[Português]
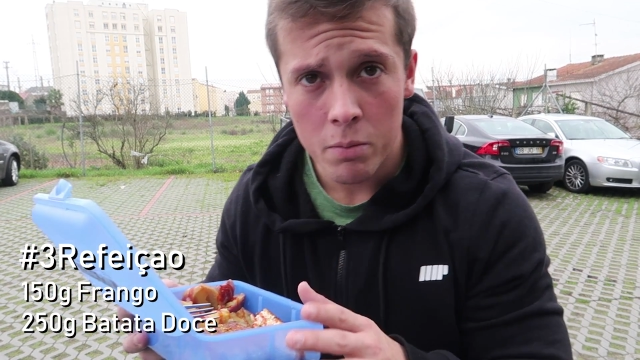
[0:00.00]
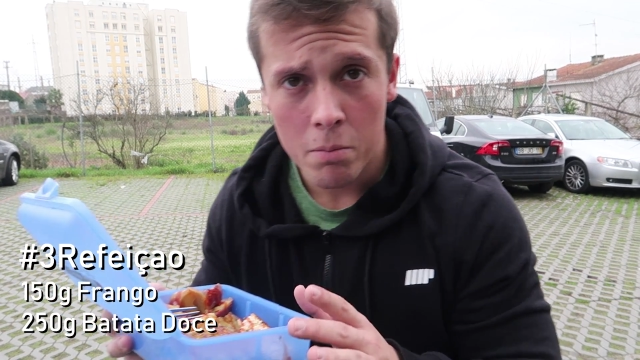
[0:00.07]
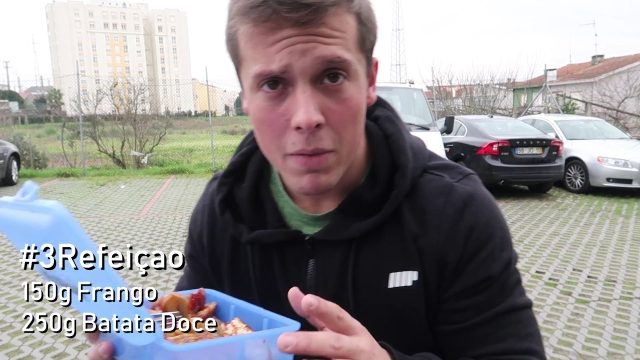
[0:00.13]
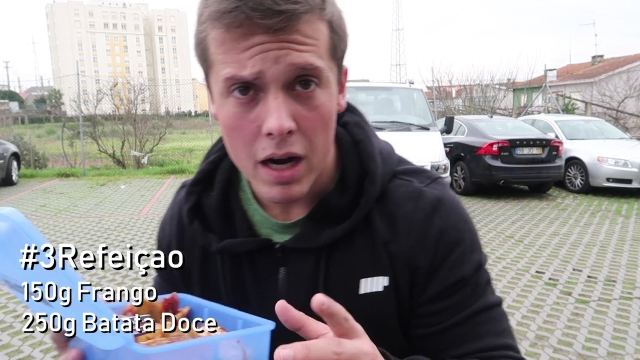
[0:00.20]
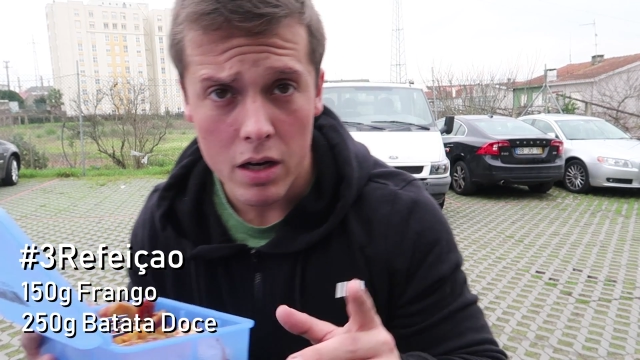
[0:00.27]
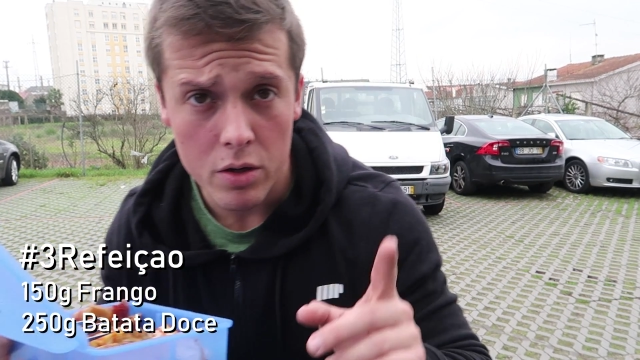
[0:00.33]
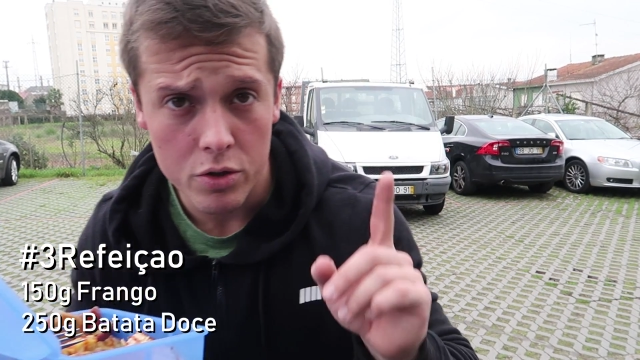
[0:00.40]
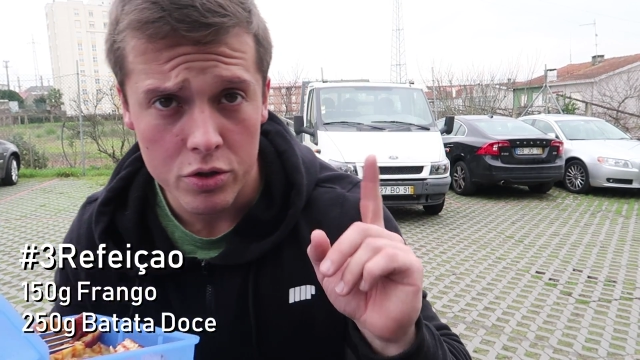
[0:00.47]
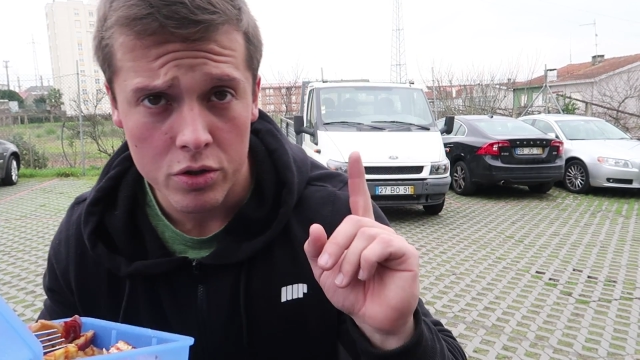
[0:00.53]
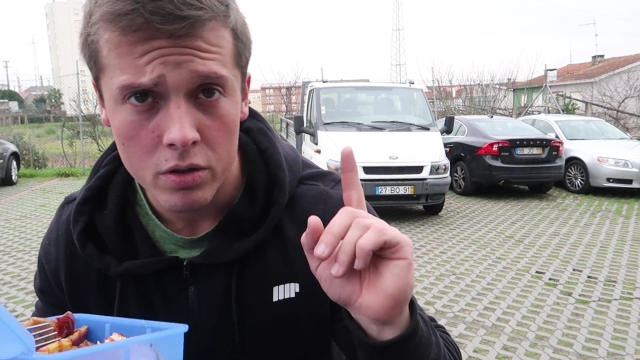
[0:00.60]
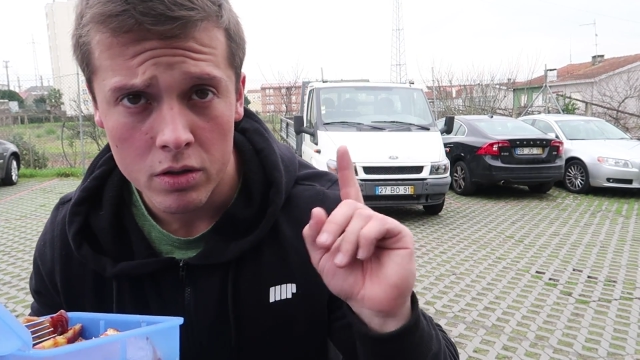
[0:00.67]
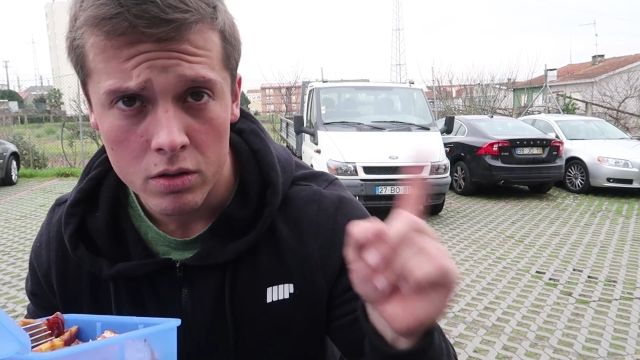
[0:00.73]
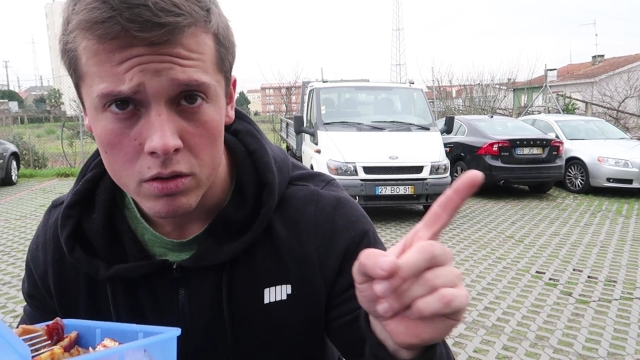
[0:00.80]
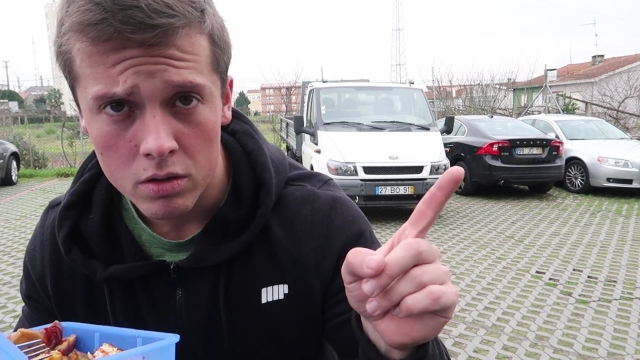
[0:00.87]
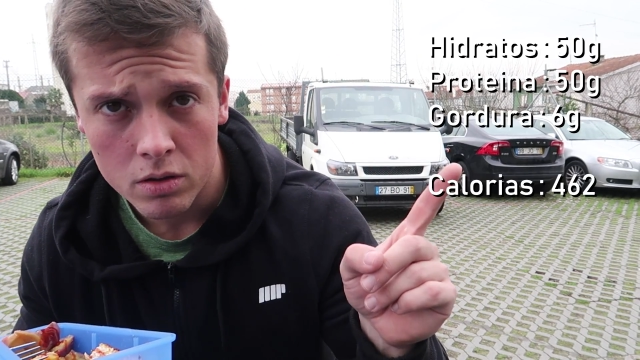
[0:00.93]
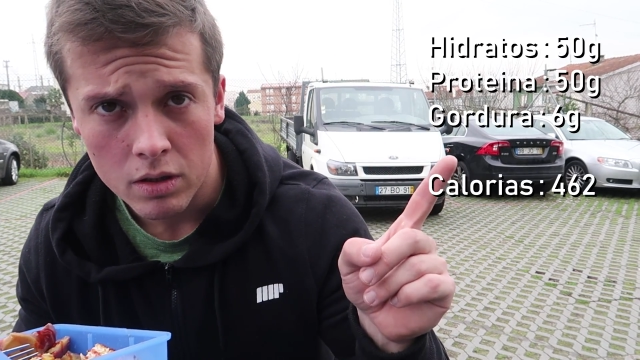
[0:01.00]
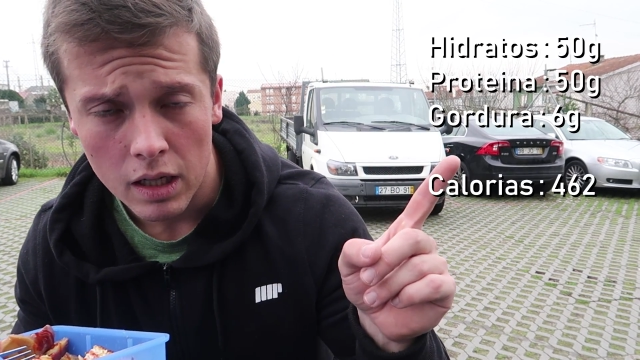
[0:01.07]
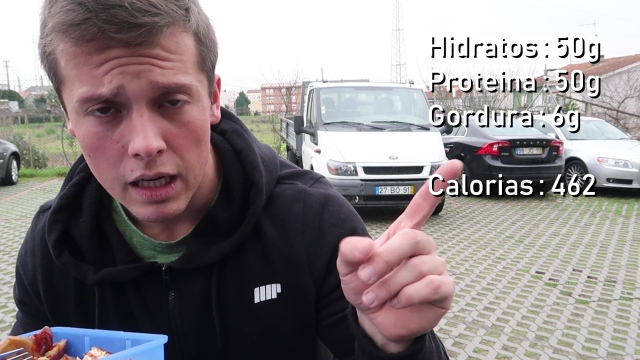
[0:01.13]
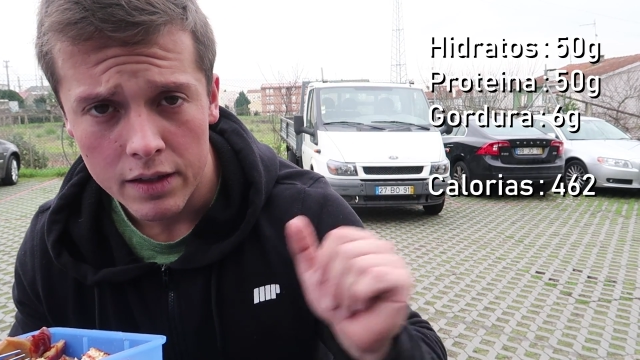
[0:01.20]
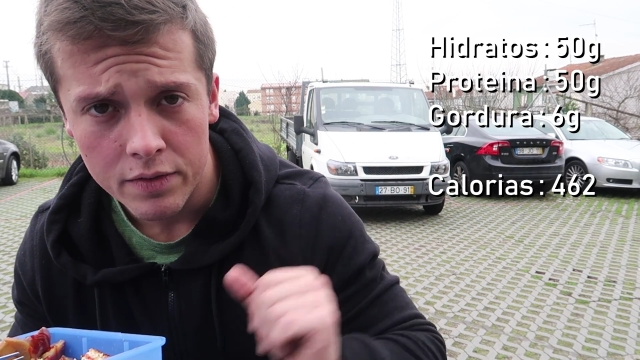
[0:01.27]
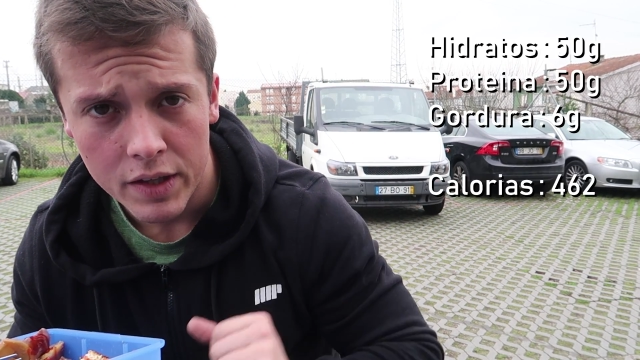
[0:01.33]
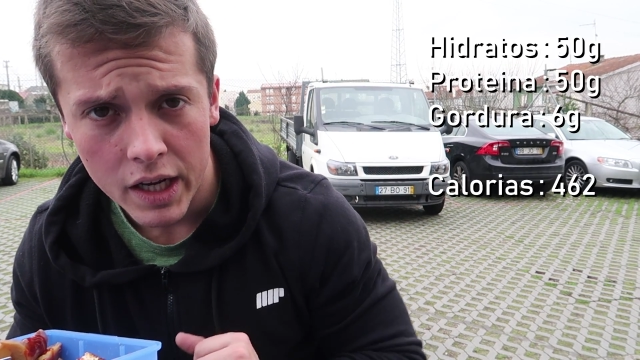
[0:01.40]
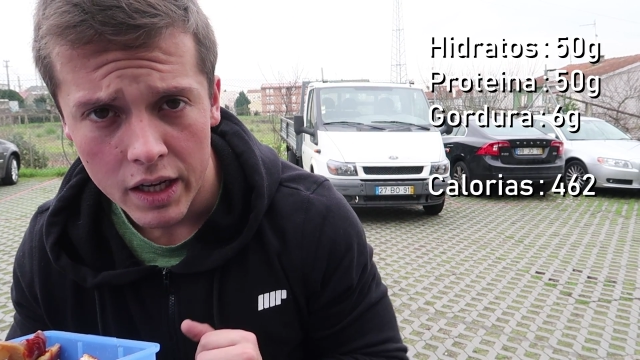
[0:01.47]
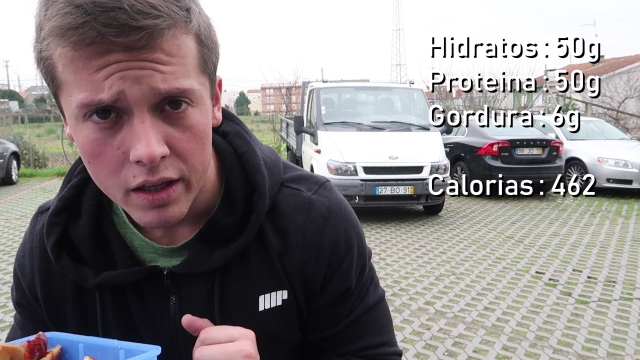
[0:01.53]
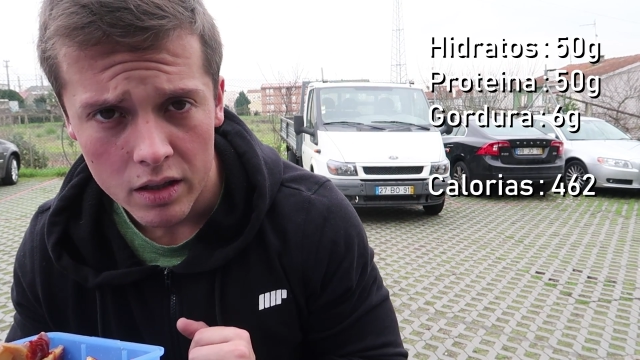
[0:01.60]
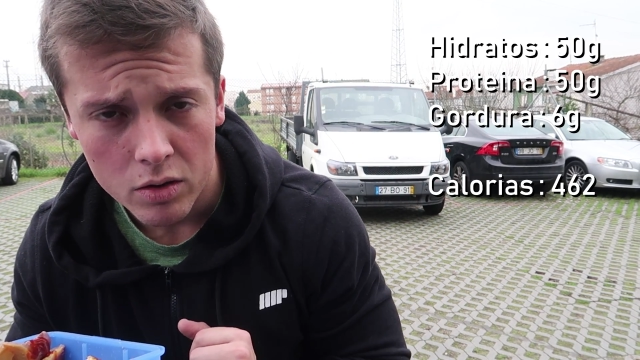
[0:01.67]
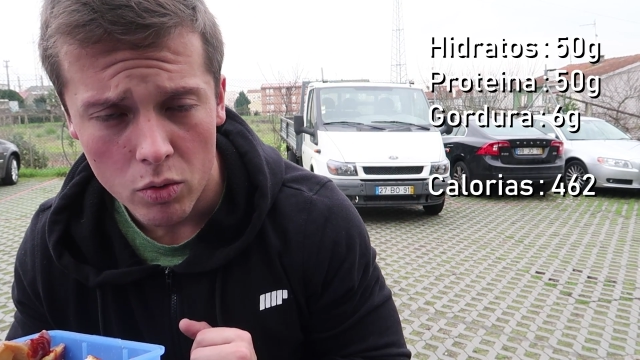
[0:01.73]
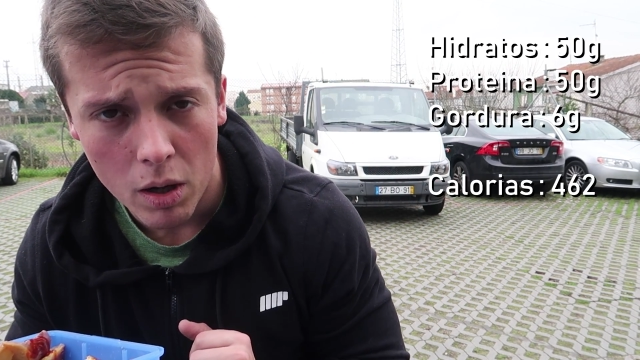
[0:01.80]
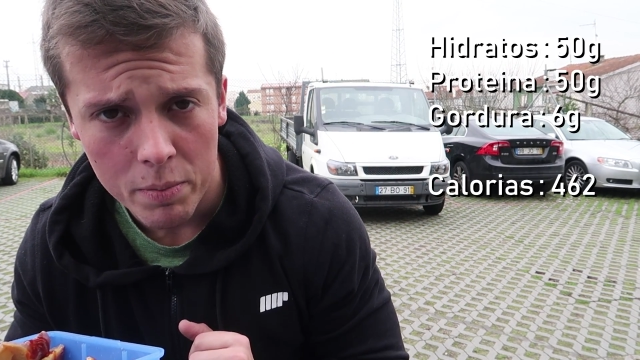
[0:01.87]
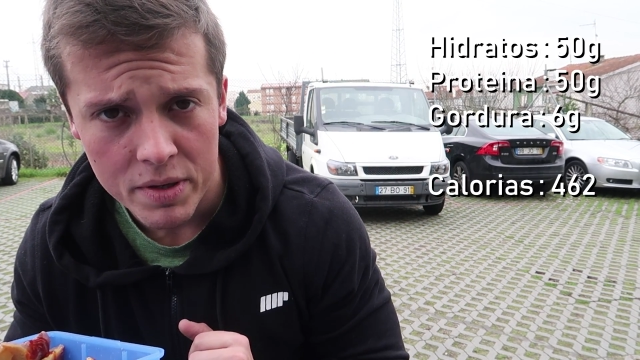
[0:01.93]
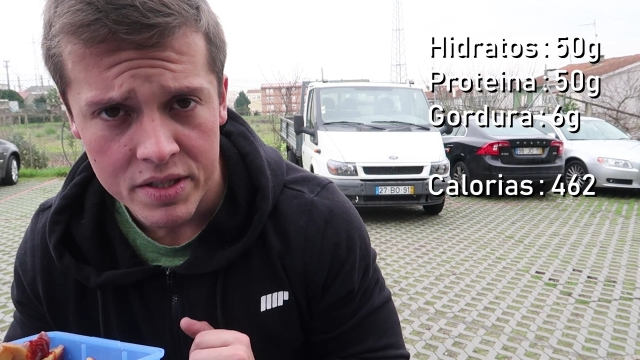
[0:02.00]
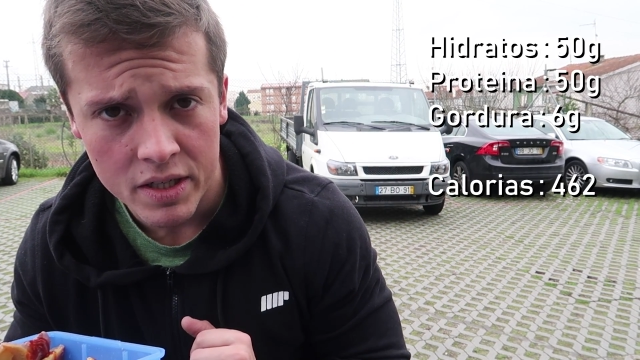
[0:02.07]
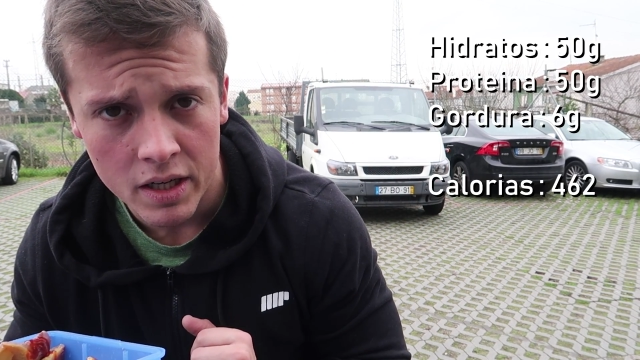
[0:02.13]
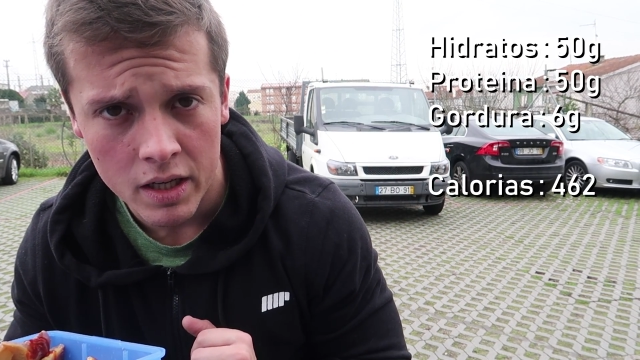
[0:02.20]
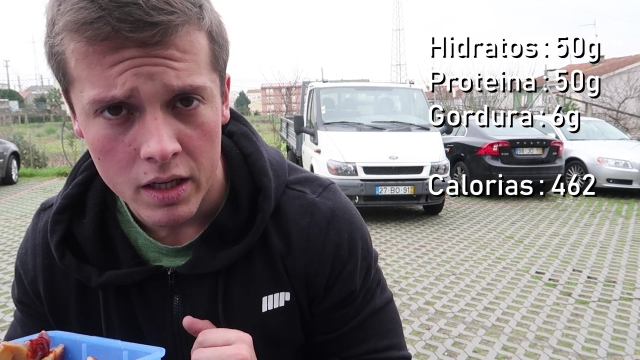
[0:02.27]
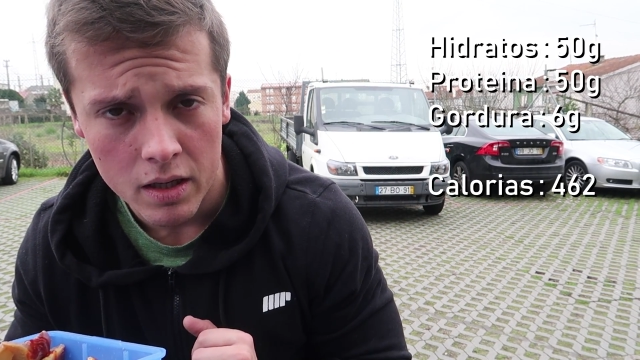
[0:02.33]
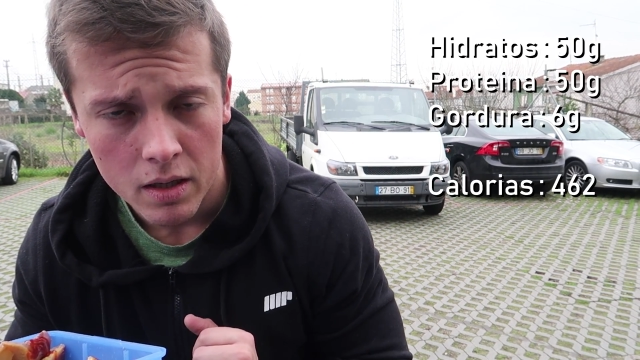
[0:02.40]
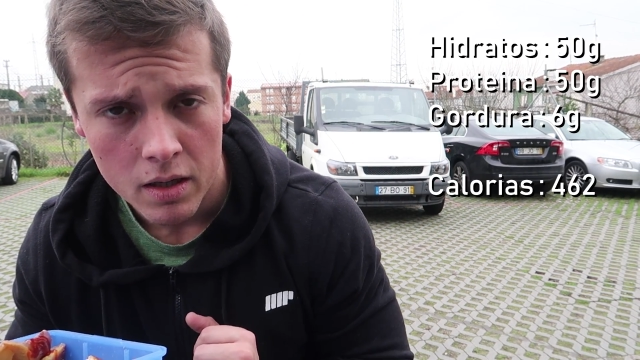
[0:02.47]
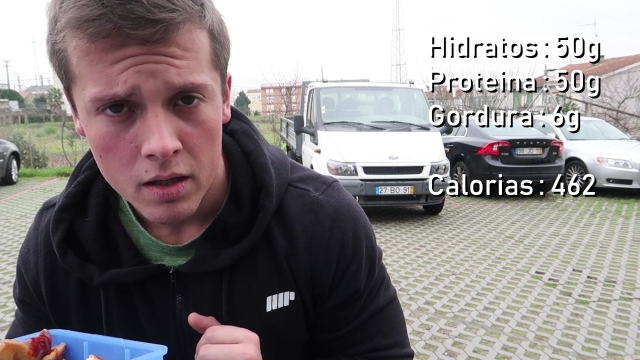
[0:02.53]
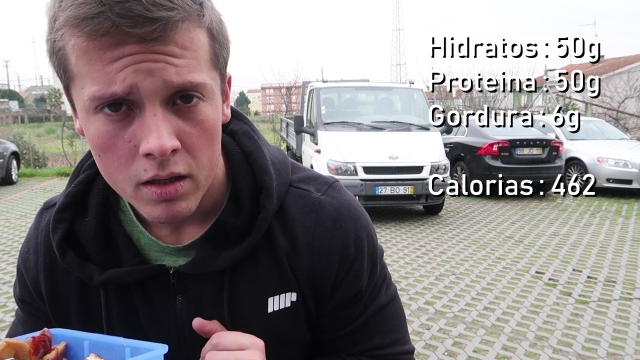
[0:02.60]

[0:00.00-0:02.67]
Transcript: Macros. Trim. Estão a aparecer aí.